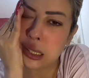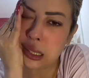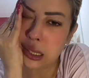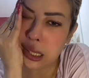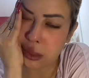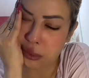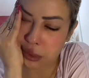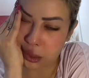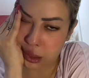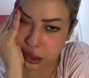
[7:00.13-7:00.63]
درت
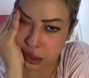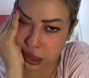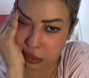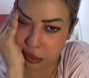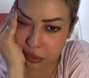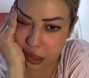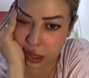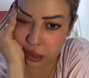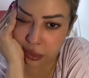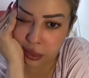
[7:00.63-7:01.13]
اللايف
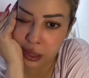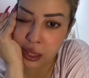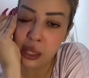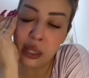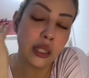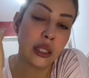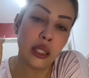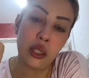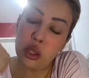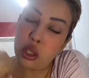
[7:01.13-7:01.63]
غنهضر معاها
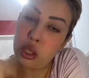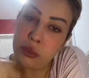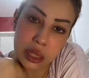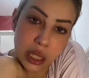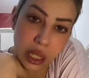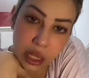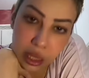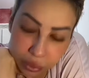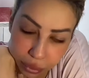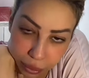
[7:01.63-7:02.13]

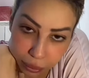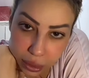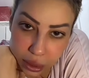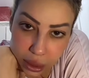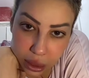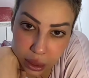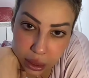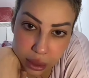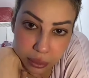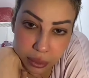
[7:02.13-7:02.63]
الحكومه ظريفه
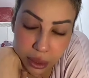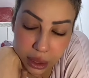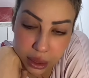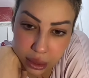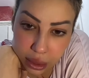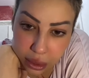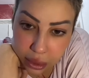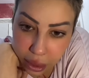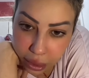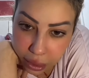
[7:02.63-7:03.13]
مسكينه ديما
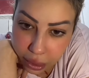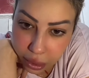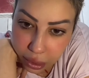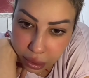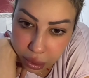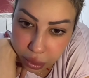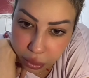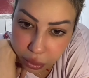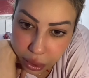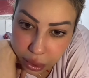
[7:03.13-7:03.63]

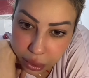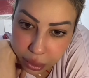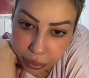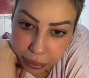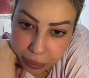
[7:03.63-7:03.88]
كتكطاكيني